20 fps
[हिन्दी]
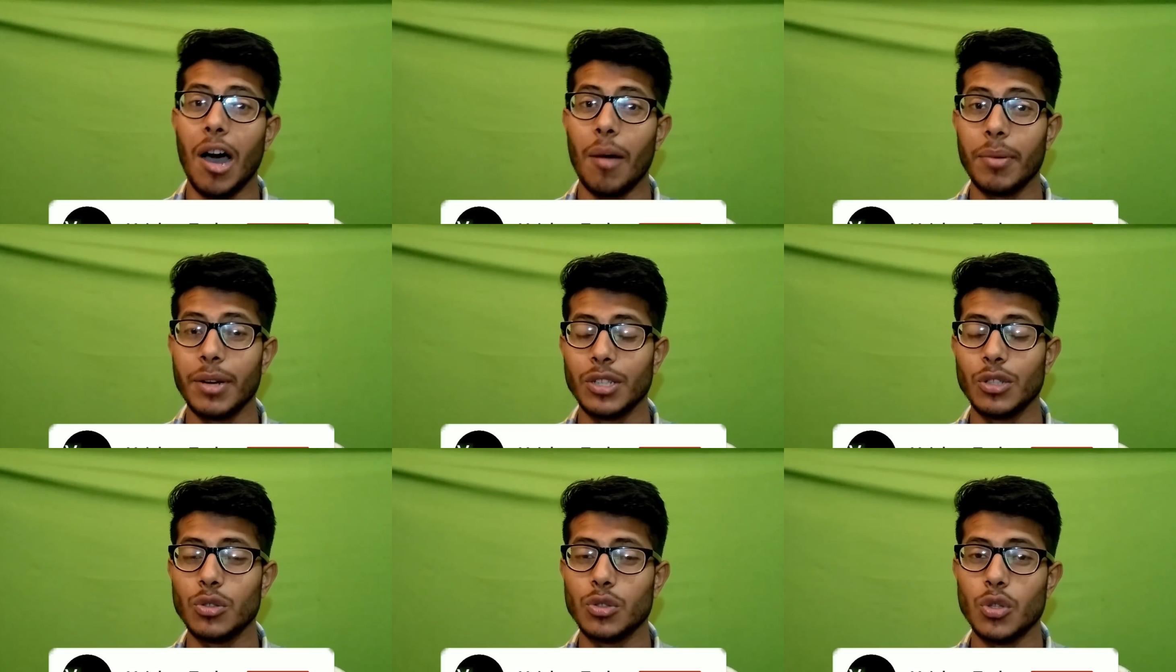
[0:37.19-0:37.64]

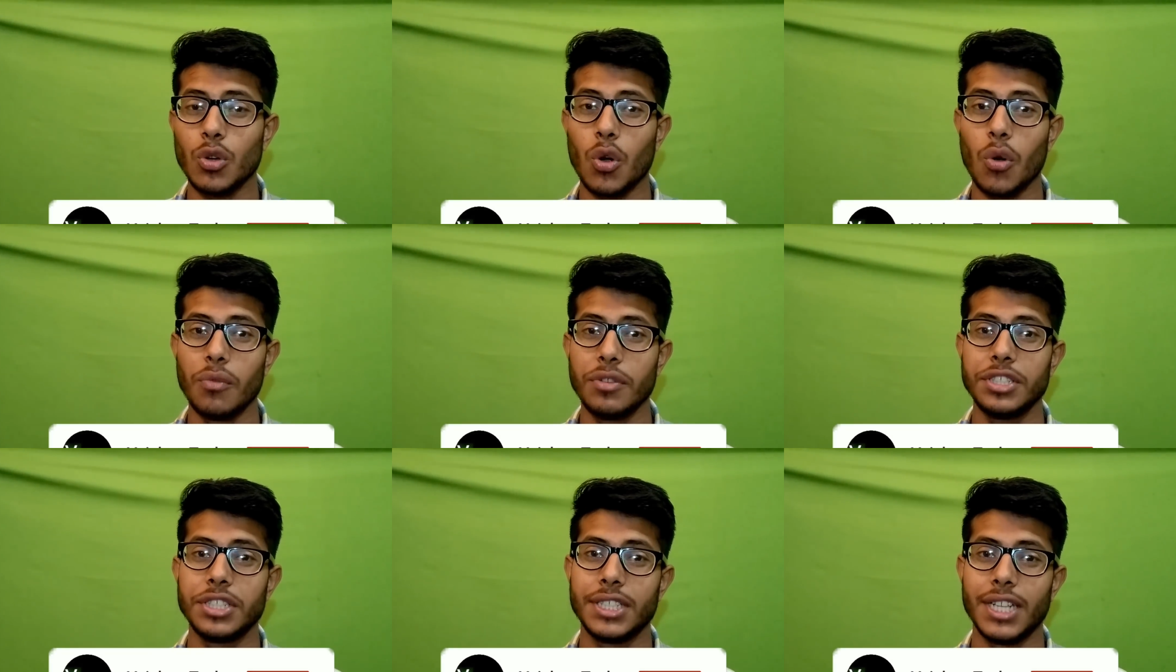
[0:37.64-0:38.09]
अपने दोस्तों
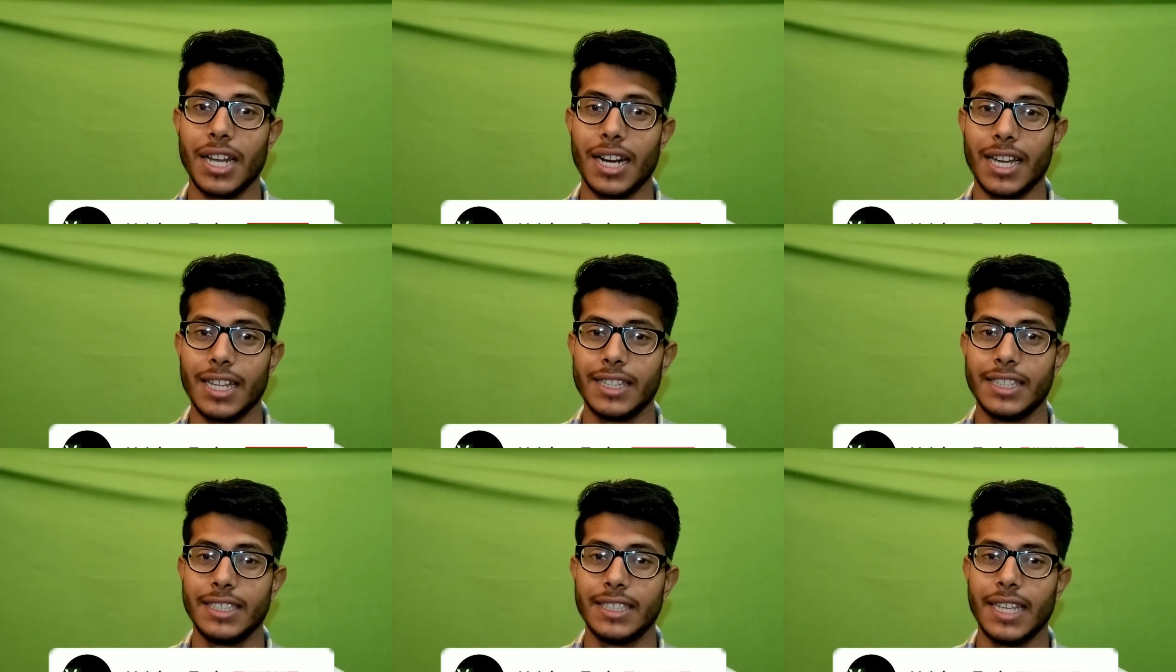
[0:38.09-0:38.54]
को भी शेयर
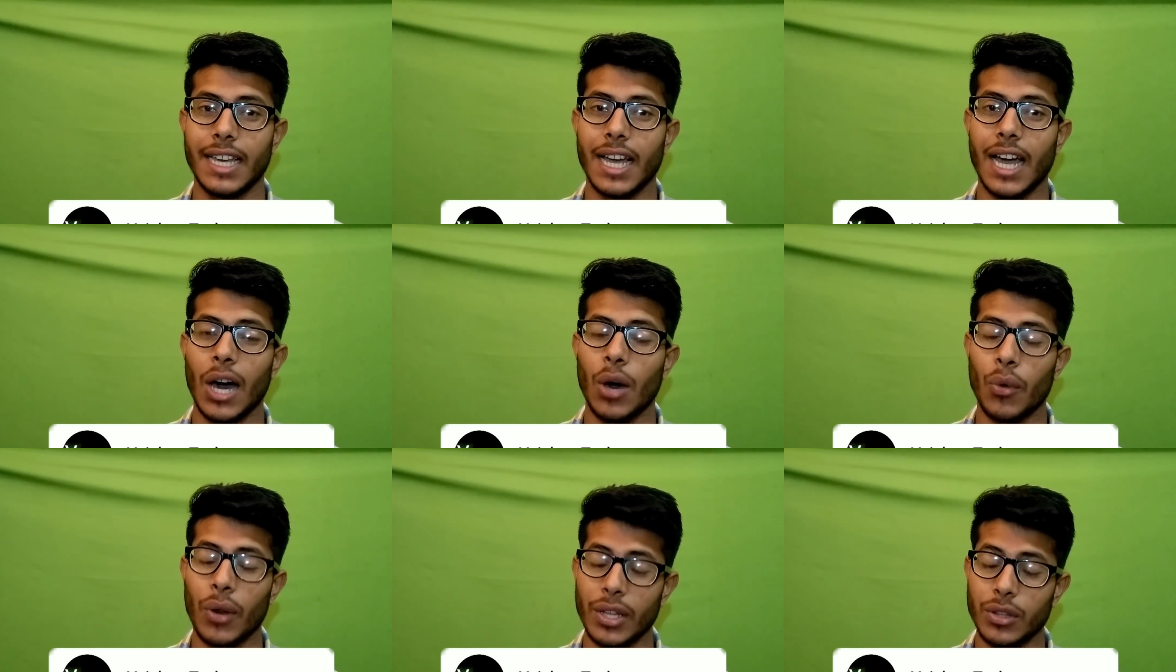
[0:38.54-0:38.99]
कर
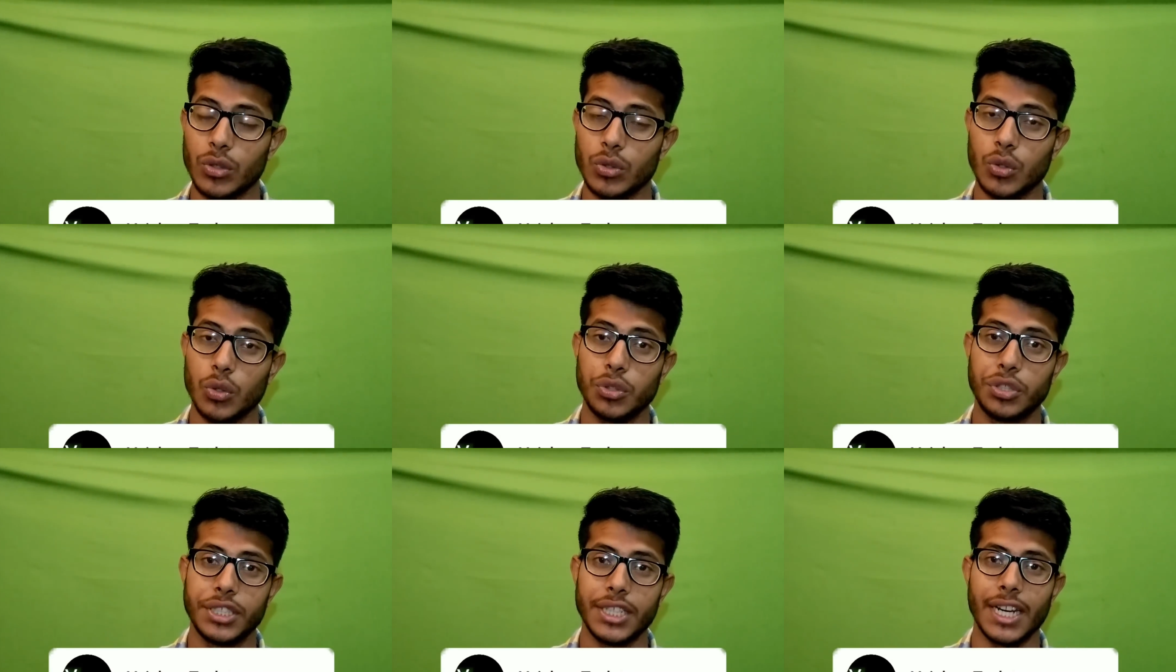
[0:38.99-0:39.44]
दीजिएगा और हाँ
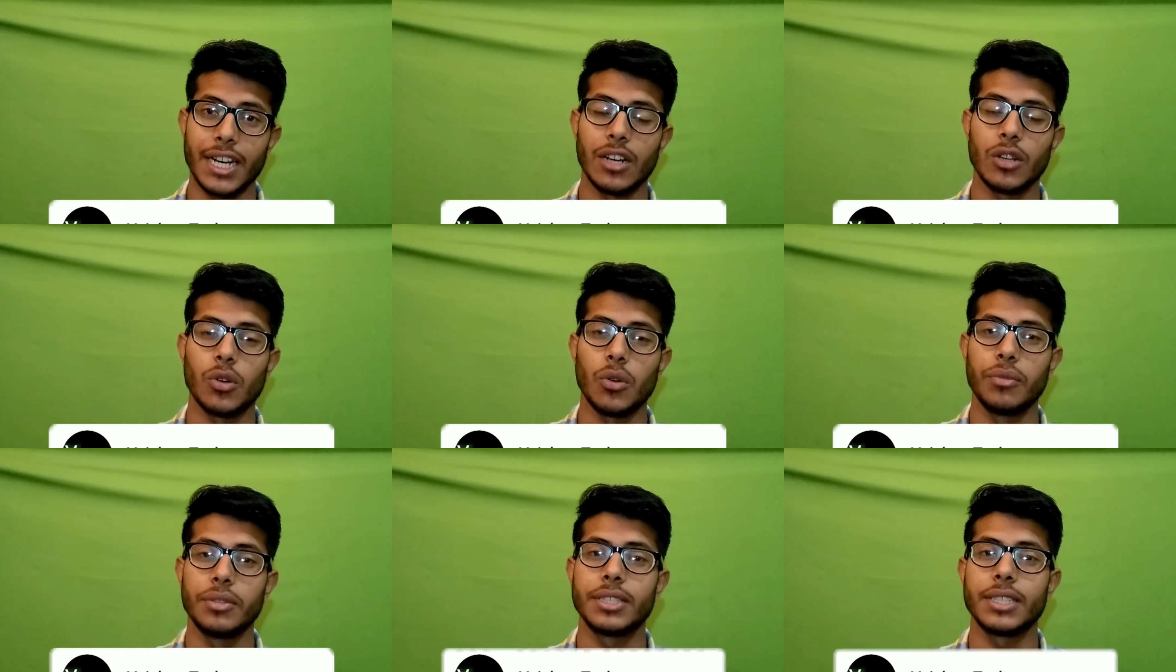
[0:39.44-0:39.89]
दोस्तों चैनल
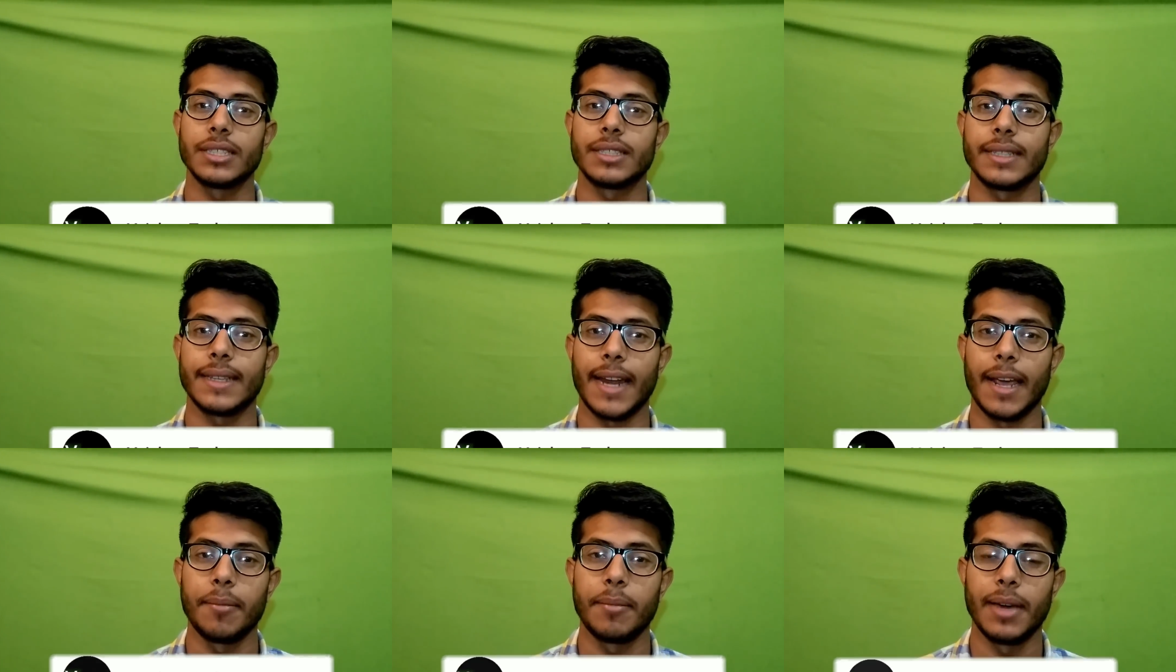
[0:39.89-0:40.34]
को भी
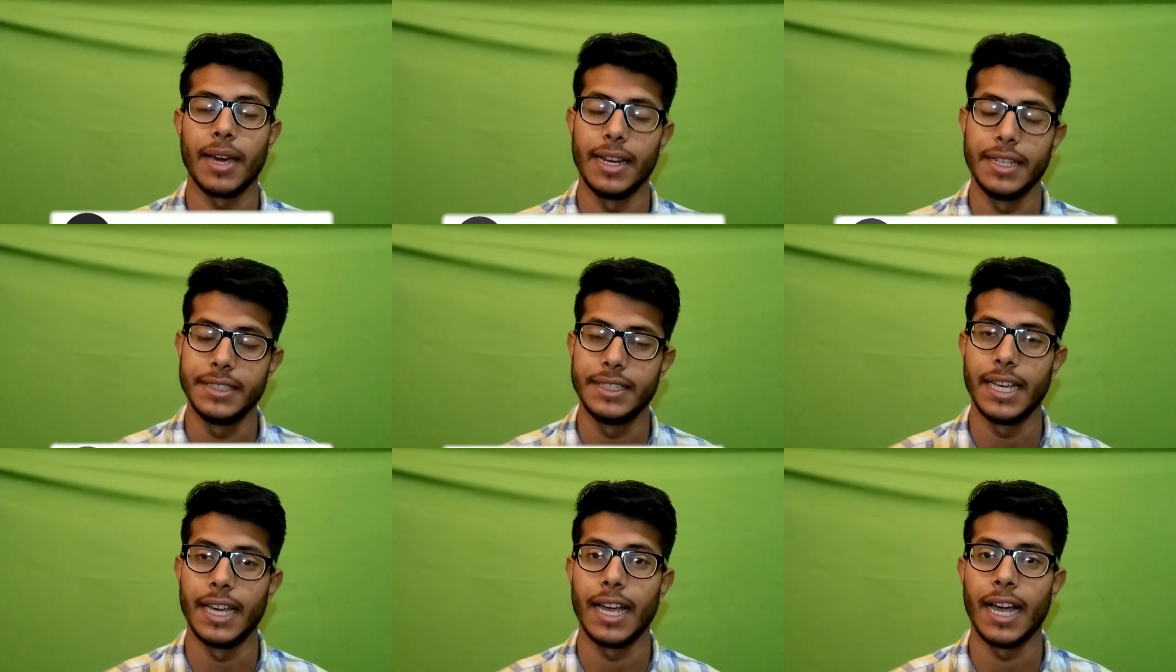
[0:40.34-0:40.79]
सब्सक्राइब कर
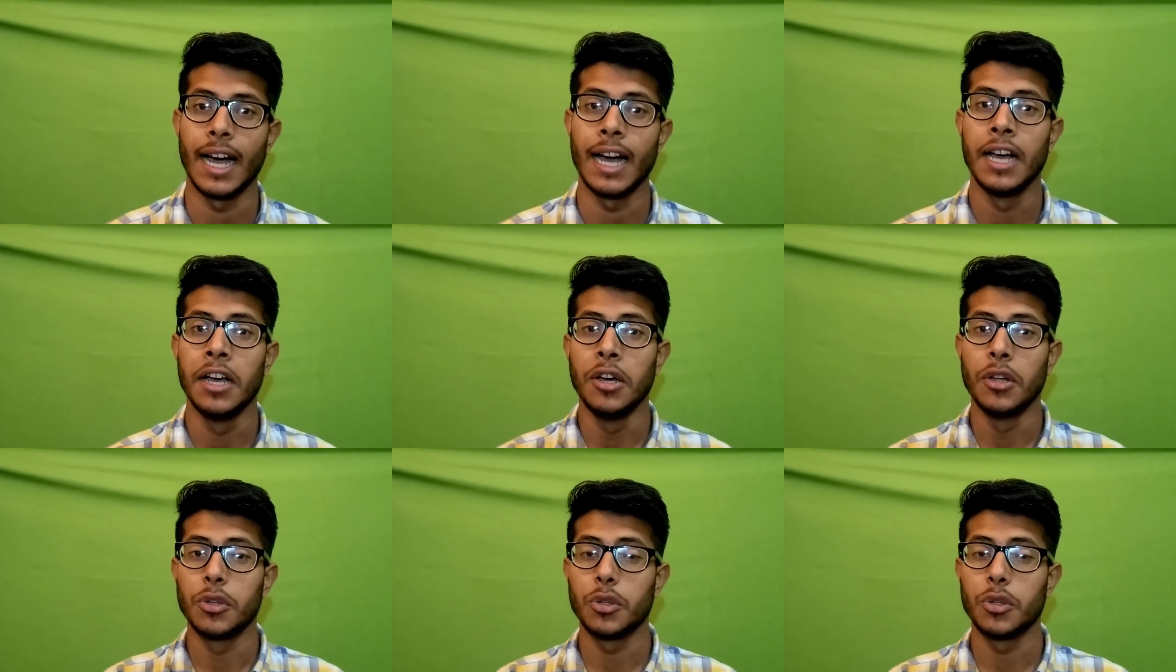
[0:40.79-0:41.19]
लीजिएगा